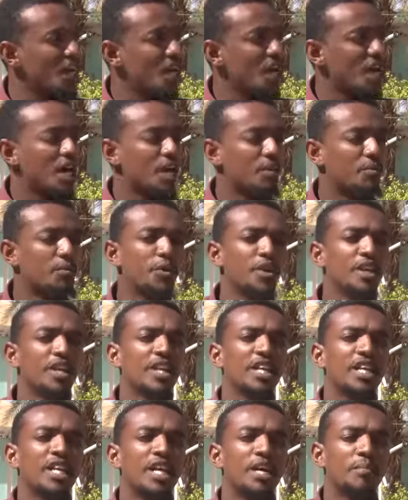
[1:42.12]
أبوي
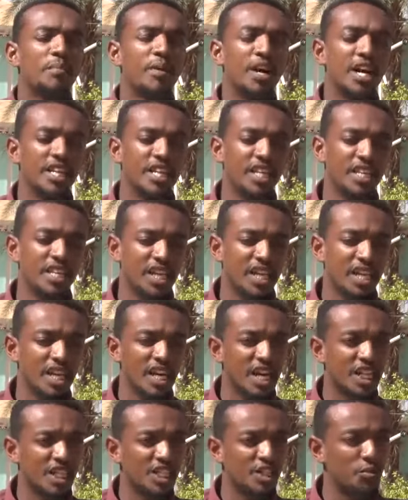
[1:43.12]
بهجة
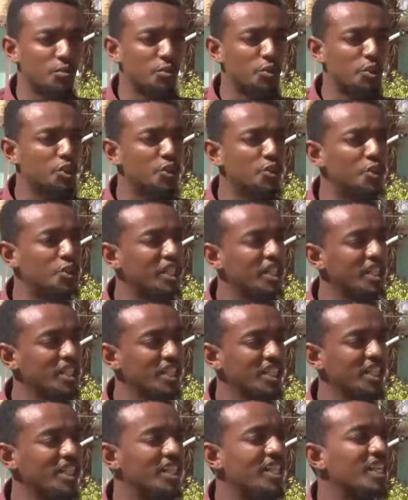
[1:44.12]
الناس ويشوشا
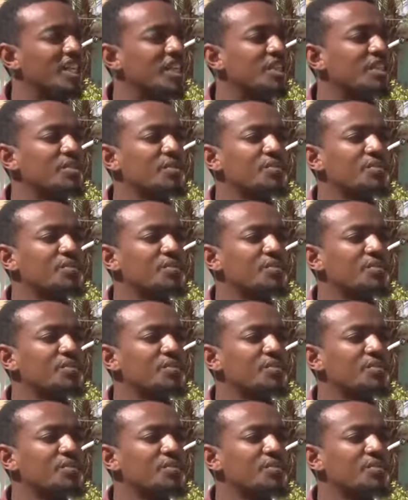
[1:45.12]
عكرت